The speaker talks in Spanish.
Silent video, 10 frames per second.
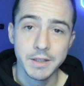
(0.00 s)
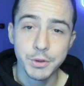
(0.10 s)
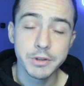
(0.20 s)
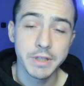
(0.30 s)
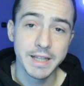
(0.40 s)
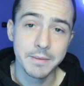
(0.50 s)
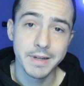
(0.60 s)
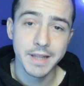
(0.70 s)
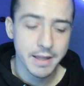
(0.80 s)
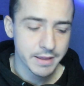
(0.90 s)
No sé, de
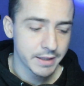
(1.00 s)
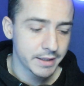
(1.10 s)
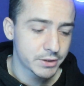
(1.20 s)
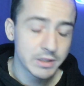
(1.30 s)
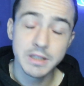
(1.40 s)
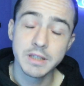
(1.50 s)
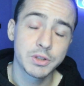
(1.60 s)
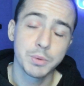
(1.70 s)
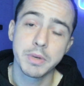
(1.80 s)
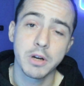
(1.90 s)
verdad, estoy
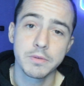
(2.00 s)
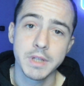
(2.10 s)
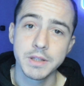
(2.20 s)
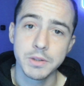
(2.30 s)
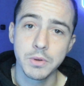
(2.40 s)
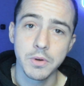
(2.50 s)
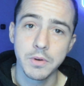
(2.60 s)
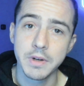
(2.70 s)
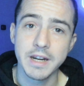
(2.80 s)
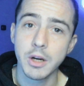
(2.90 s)
súper contento
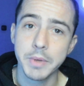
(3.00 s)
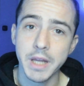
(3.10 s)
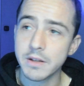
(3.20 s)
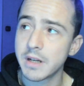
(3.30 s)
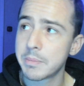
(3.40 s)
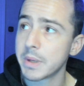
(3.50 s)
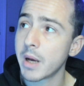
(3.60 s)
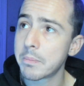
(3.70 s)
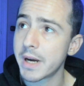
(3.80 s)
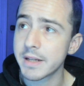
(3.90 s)
con el Real Oviedo en la
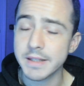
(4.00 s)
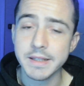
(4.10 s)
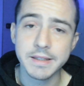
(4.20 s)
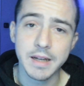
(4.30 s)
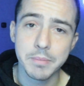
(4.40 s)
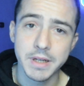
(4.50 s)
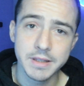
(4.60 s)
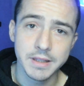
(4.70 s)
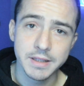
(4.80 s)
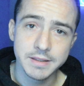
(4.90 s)
primera parte,
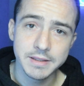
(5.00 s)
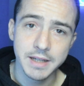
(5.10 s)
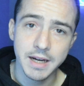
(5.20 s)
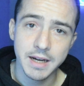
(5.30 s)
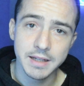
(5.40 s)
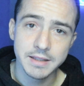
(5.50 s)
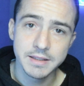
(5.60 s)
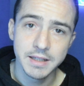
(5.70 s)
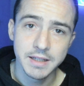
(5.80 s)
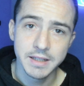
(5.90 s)
aparte de
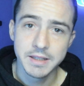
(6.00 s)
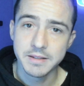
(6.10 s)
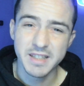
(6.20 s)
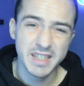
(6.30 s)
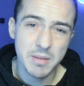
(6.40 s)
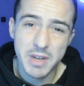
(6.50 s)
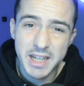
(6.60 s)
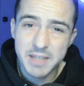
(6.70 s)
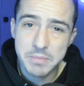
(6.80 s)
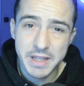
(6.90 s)
esas tres
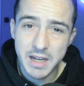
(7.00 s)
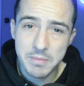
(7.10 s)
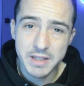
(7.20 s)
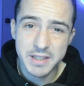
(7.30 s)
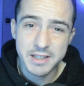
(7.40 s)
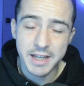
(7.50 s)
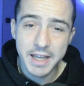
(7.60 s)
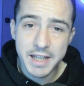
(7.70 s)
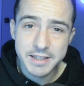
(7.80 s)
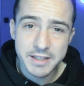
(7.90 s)
amarillas prácticamente
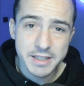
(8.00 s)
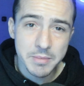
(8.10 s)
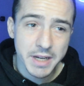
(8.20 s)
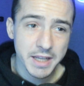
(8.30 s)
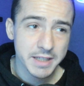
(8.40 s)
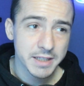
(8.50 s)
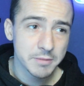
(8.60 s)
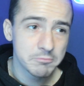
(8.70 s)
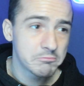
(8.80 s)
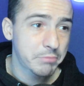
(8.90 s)
seguidas, tres amarillas en